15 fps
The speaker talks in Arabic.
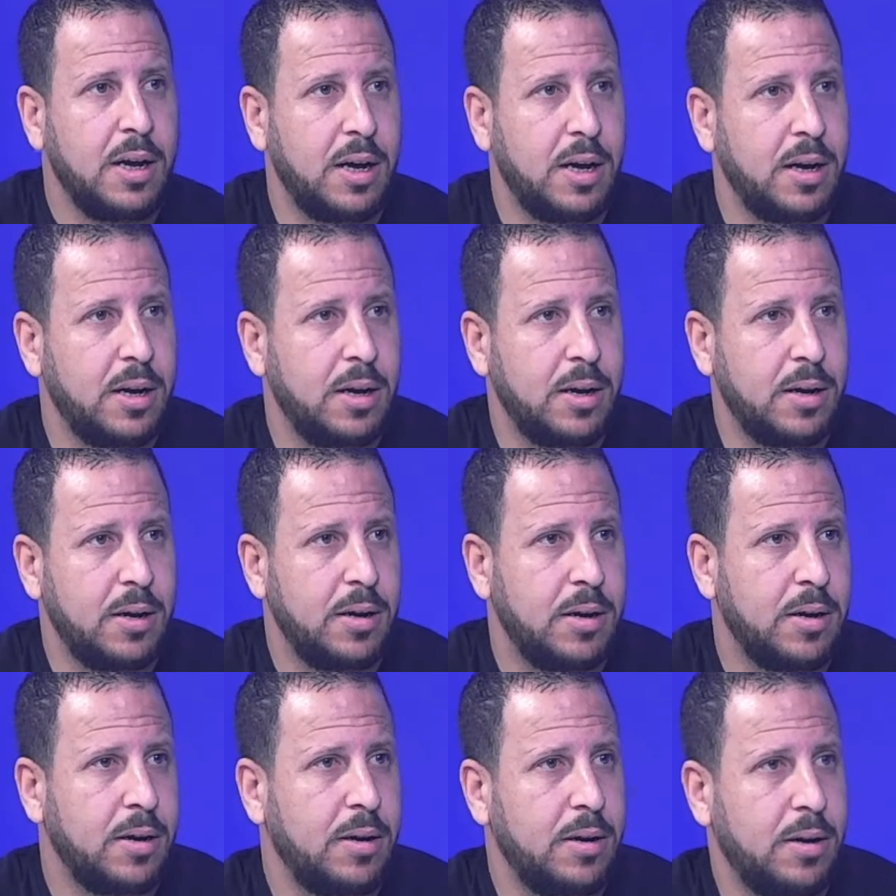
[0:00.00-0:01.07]
لا
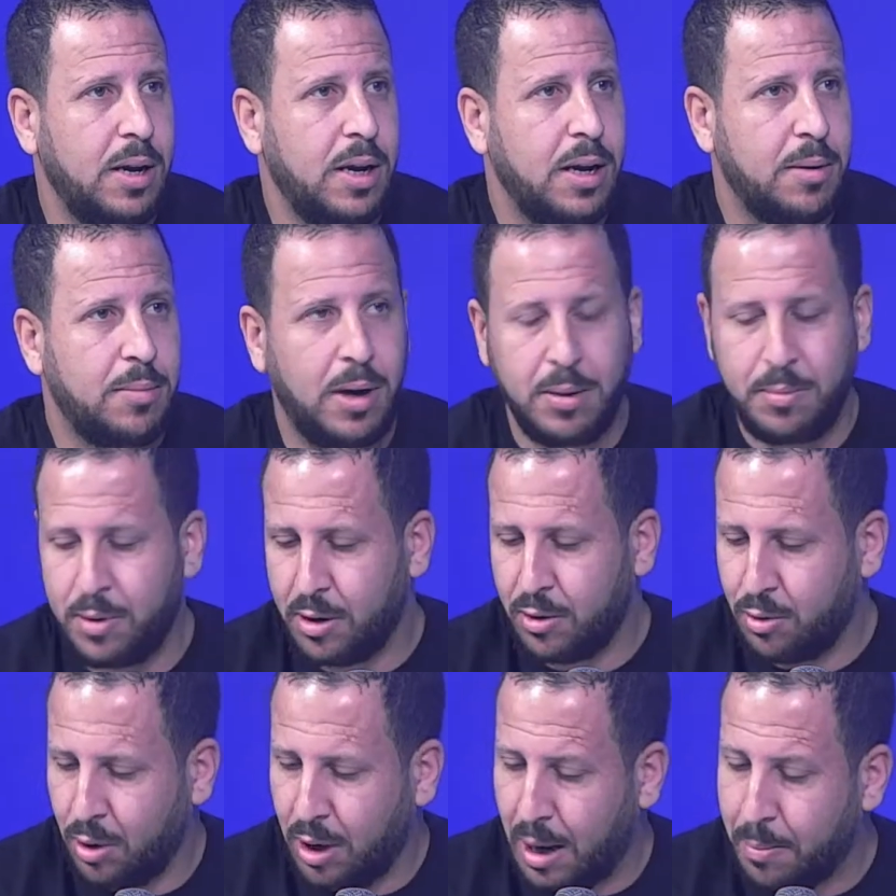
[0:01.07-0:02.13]
اله الا محمد
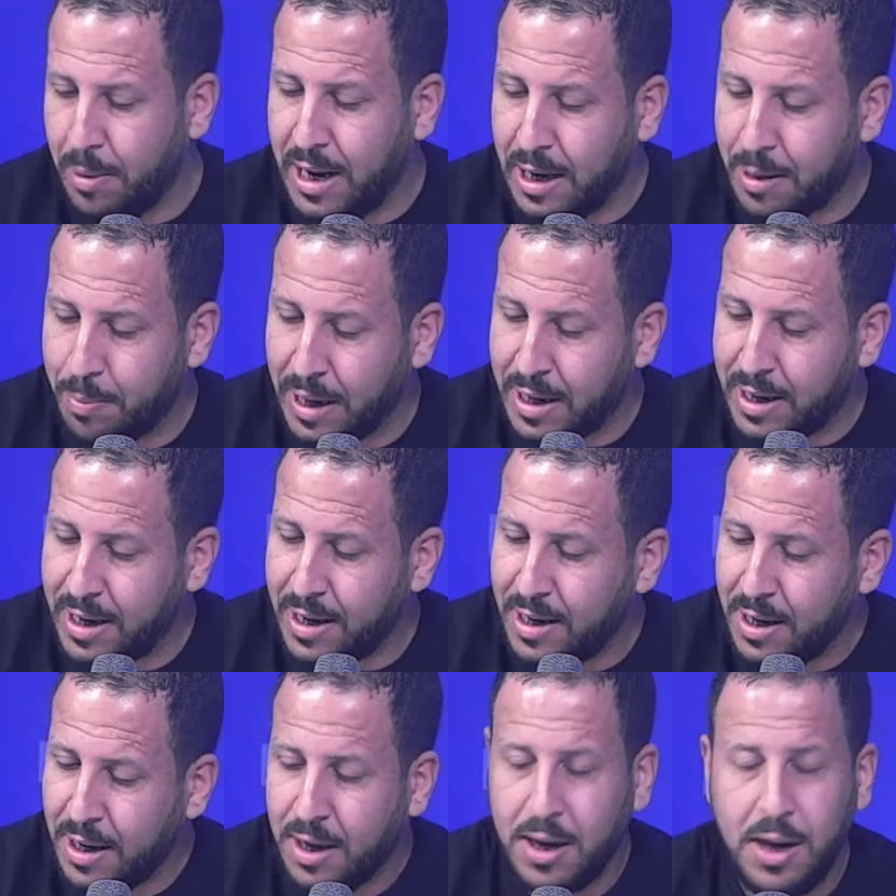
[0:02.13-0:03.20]
رسول الله ملك مكاري,
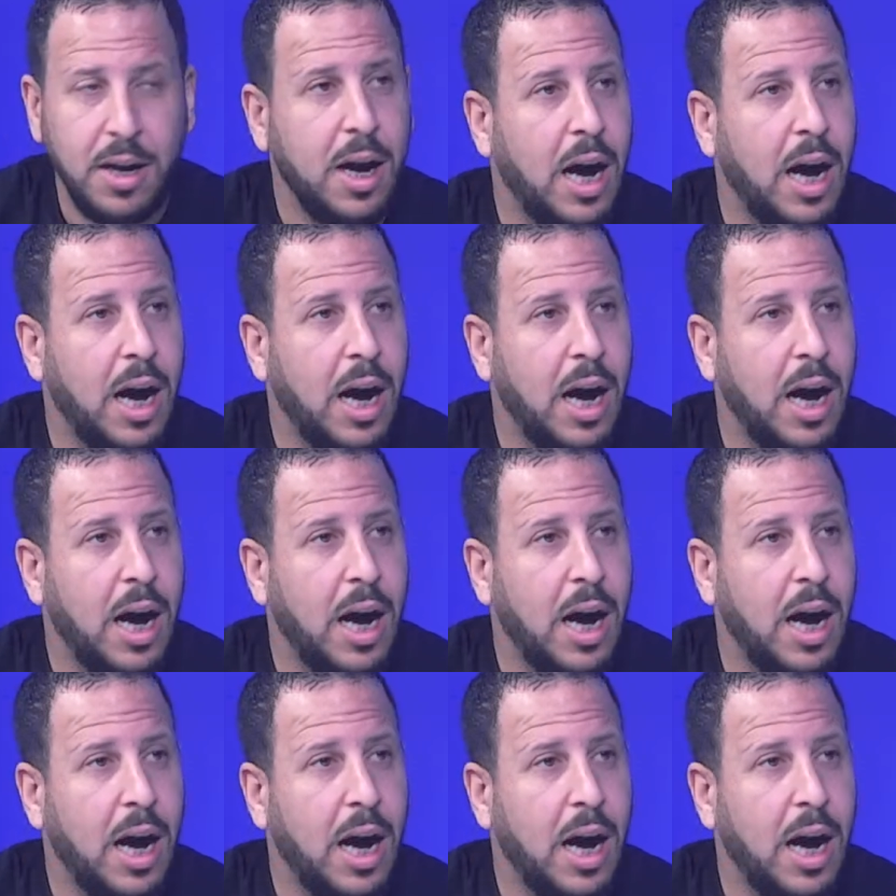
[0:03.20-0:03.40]
مكاري.